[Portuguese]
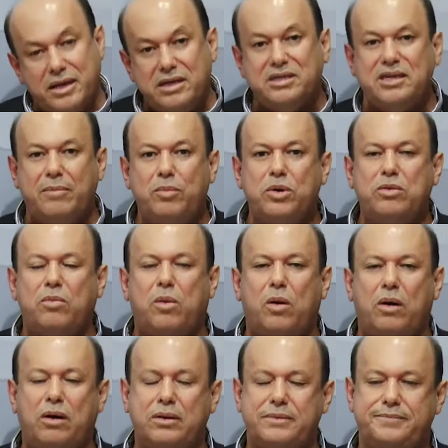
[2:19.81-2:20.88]
Isso é muito
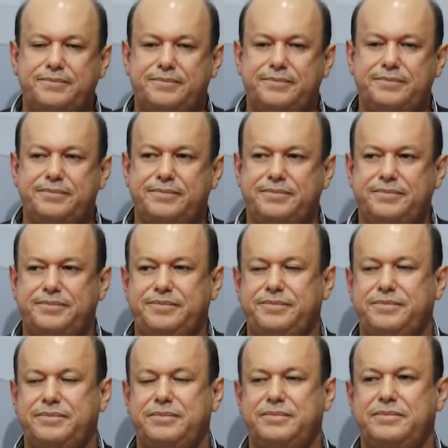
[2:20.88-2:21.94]
bom. A
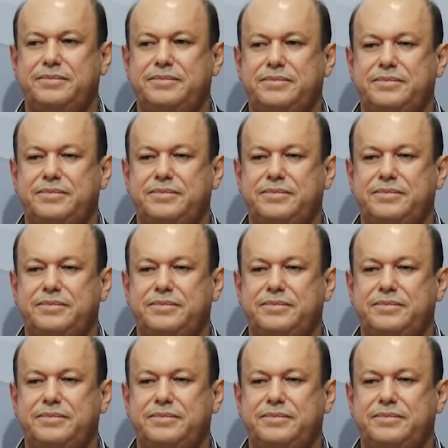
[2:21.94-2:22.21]
sequência, o